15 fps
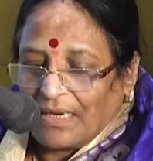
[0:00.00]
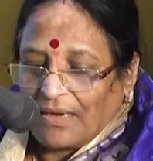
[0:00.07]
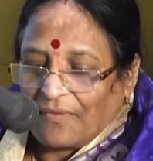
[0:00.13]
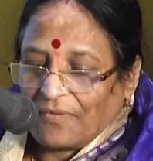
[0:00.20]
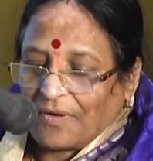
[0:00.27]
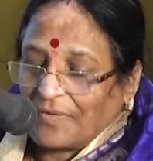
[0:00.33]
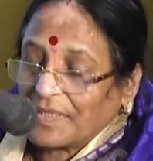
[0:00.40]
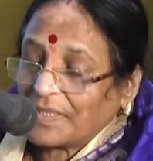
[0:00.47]

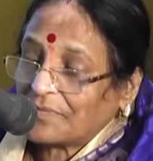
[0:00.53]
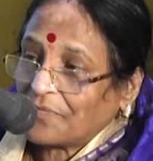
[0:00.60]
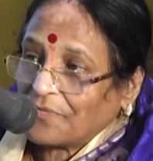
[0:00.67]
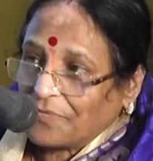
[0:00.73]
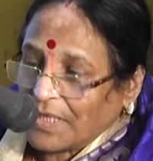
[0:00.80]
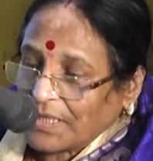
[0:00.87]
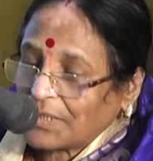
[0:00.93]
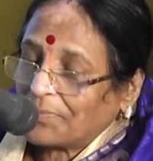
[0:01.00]

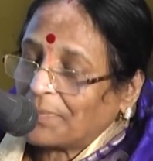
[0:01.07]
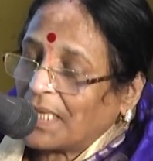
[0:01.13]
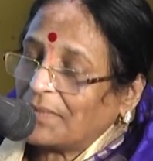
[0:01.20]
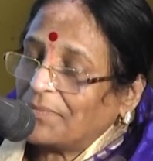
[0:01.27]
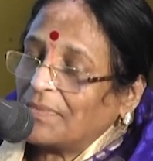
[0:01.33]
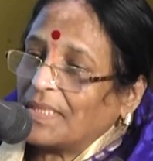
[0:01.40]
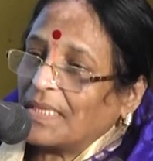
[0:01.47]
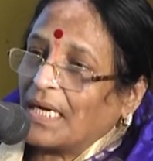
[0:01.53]
वर्तमान
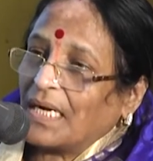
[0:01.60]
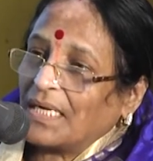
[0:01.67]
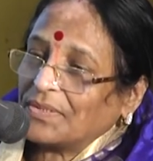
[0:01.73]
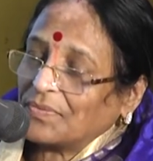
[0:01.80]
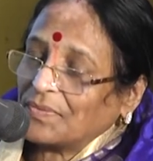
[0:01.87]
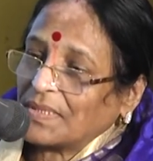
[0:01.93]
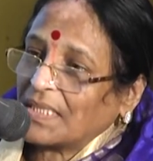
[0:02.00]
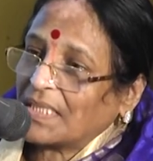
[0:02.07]
में आज
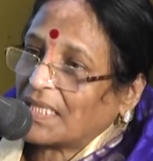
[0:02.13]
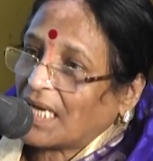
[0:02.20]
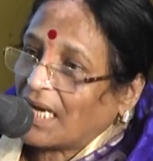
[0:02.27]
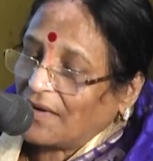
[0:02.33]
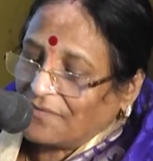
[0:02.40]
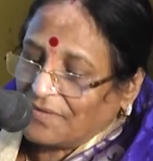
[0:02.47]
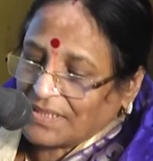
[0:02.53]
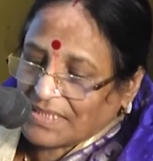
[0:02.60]
उनकी क्या
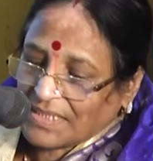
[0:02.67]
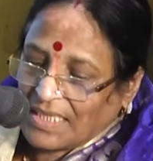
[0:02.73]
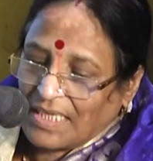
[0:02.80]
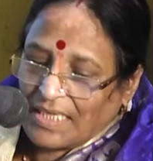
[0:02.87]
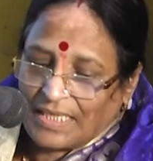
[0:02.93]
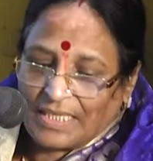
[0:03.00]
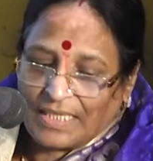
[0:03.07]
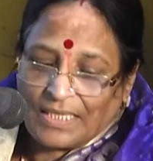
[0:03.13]
अवस्था
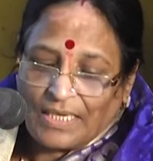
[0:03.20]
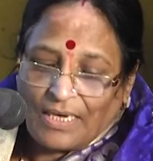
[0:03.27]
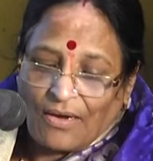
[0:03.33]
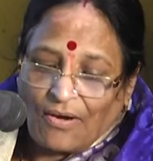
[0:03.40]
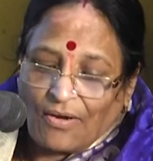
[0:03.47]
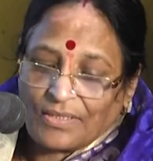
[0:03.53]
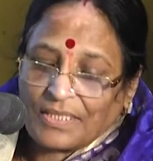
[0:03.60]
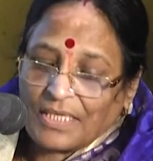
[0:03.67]
है
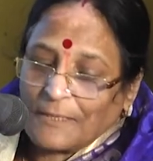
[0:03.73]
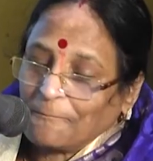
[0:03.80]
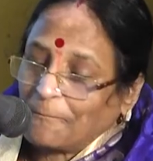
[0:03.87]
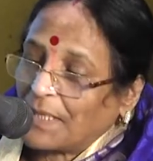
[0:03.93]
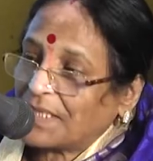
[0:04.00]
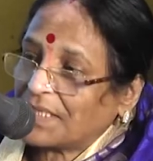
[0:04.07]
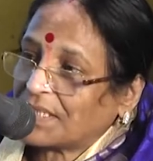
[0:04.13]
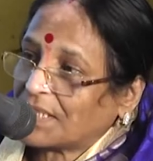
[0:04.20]
और किन
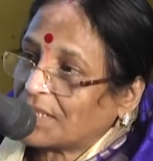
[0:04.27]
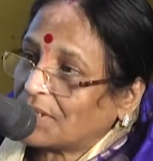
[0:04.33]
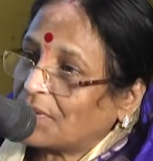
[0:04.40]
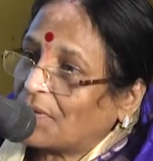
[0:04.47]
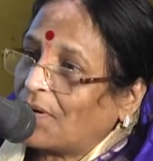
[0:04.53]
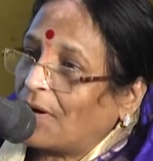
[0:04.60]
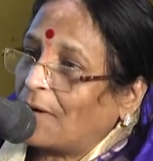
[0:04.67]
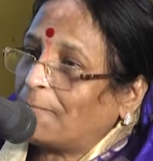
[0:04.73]

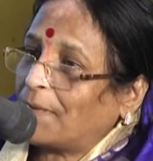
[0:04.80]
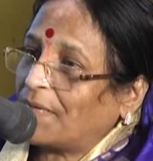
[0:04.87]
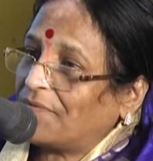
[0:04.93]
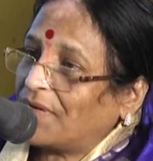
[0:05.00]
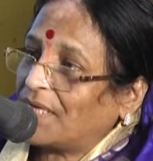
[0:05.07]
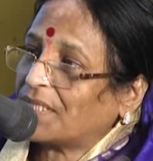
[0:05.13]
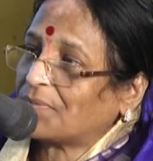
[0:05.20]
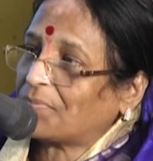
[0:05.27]
परिस्थितियों और
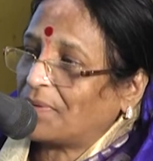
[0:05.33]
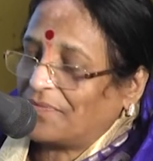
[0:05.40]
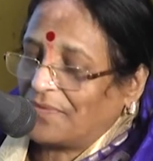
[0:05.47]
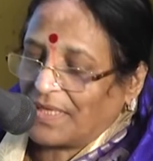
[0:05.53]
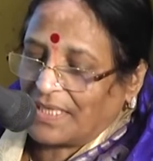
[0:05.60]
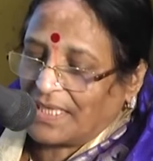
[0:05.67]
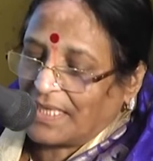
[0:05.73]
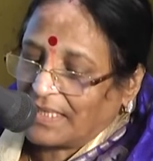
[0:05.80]
परिवेश में
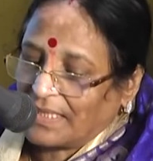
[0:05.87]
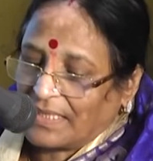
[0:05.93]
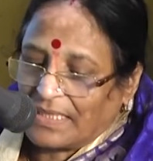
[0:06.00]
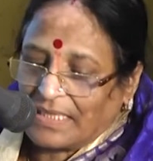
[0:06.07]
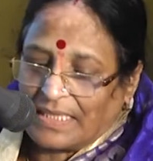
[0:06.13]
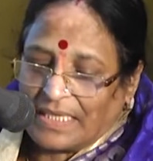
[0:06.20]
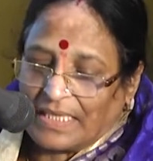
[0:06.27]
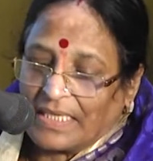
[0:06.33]
वह रह रहे
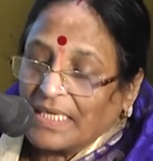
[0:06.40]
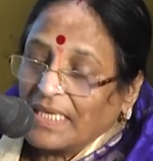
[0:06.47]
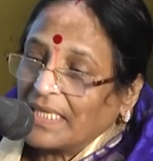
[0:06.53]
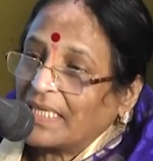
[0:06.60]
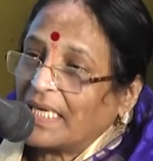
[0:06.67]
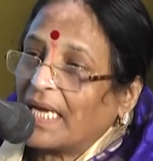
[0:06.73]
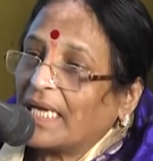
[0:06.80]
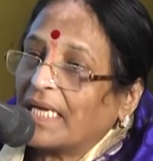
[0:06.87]
हैं
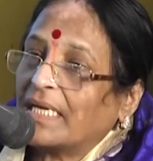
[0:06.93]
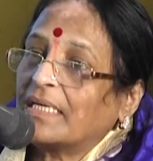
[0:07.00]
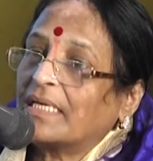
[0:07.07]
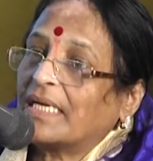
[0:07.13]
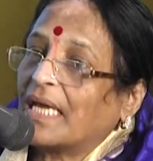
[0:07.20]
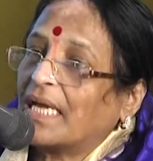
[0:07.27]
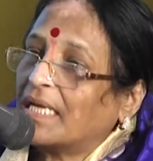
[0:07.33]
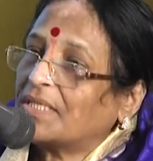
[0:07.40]
यह एक
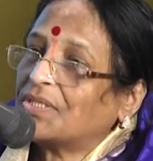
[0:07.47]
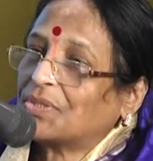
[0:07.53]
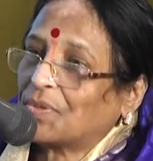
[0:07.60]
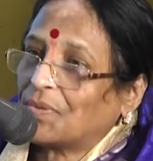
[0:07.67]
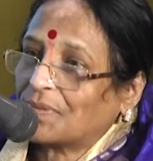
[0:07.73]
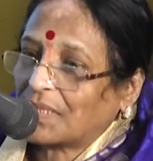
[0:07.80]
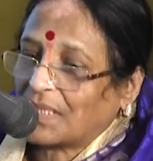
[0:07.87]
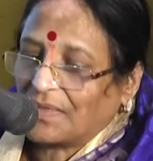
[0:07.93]
गहन
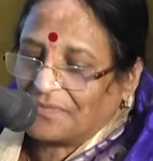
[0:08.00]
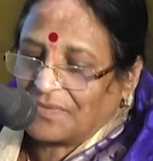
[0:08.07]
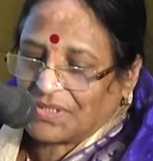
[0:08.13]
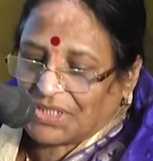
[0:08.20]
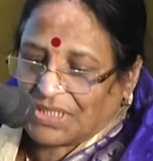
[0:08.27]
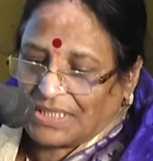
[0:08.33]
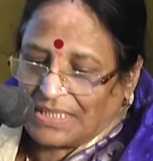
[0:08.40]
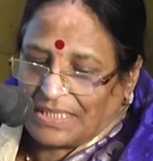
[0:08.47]
शोध का
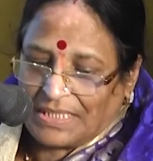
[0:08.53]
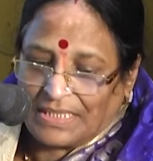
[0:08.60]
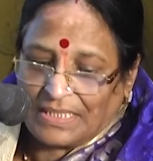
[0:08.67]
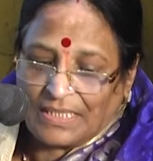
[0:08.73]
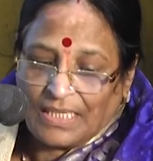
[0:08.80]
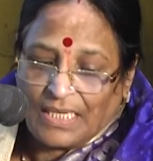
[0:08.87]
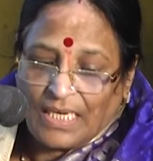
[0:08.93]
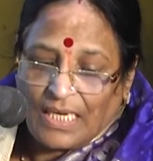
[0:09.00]
विषय है
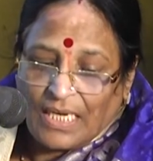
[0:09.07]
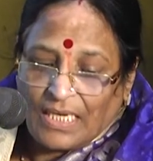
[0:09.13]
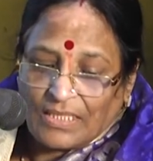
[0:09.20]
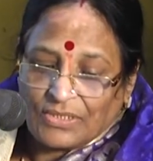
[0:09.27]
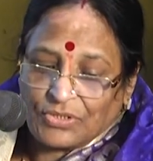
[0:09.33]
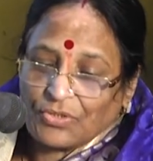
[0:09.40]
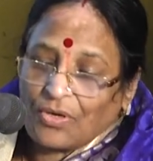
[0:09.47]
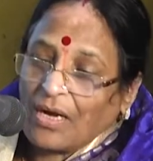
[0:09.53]
जो